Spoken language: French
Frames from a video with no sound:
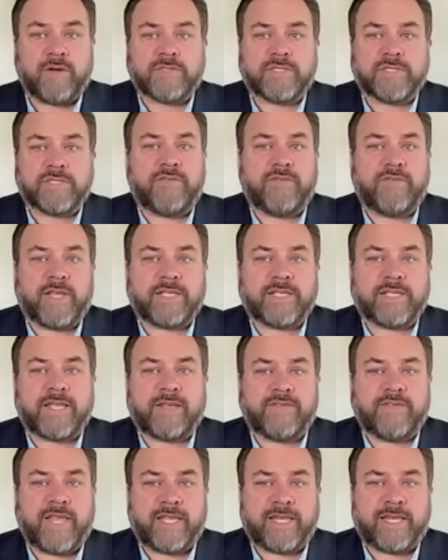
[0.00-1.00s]
On savait que ça
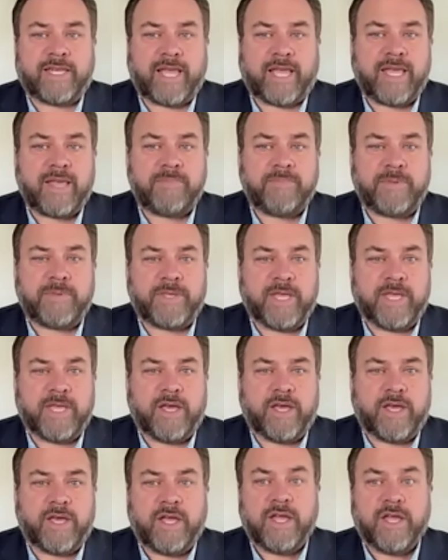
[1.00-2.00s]
viendrait. Puis
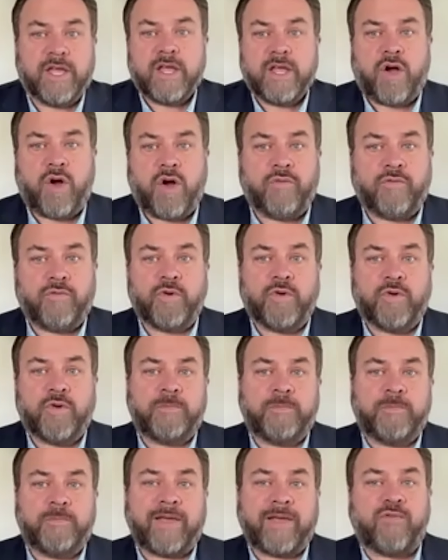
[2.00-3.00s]
euh, on
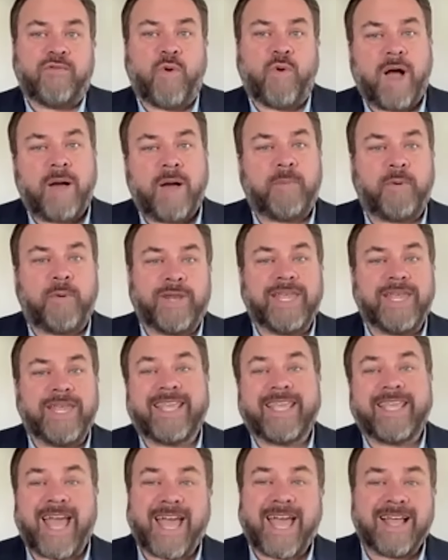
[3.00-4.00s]
veut prévoir pour les
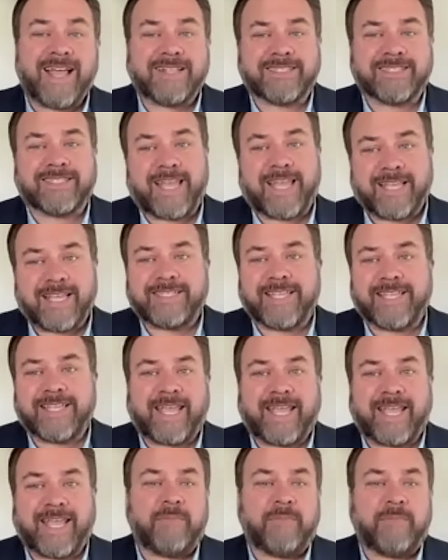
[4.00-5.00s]
45,
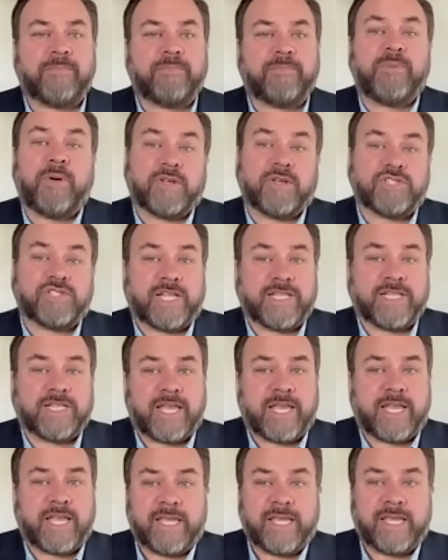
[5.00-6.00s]
50 prochaines
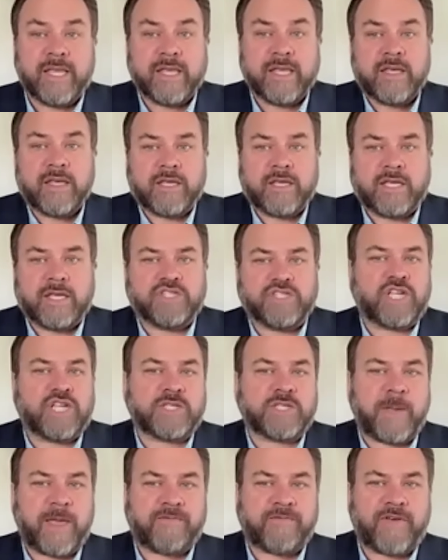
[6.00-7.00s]
années. Et
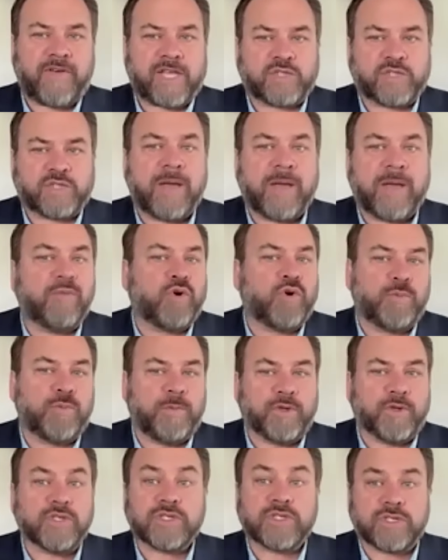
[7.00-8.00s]
j'espère franchement beaucoup
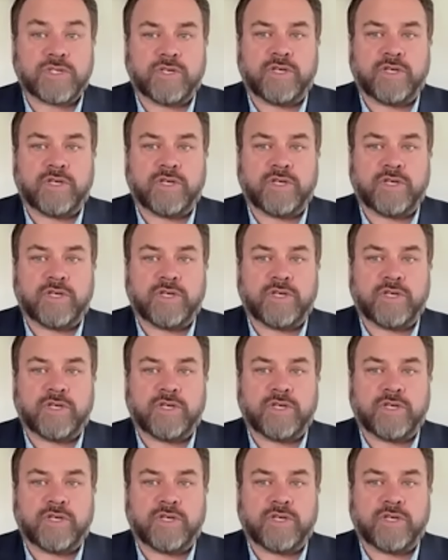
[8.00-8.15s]
plus.